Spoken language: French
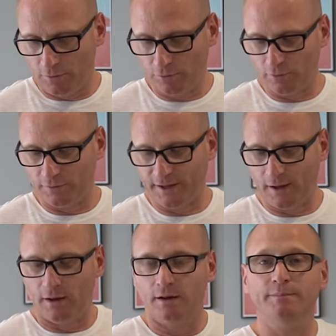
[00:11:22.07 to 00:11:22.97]
Donc on
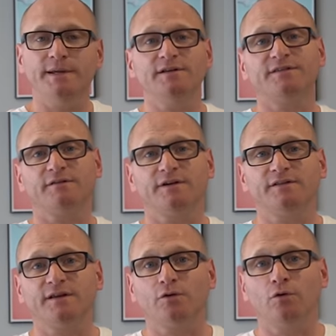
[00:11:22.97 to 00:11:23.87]
a
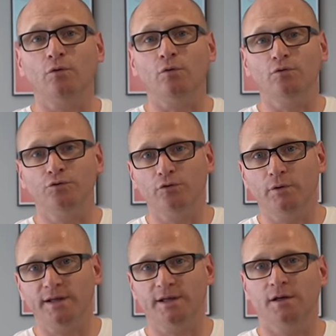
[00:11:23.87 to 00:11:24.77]
1125 euros de
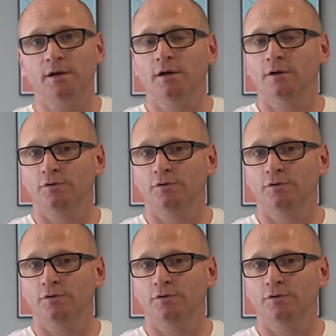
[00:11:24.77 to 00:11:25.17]
loyer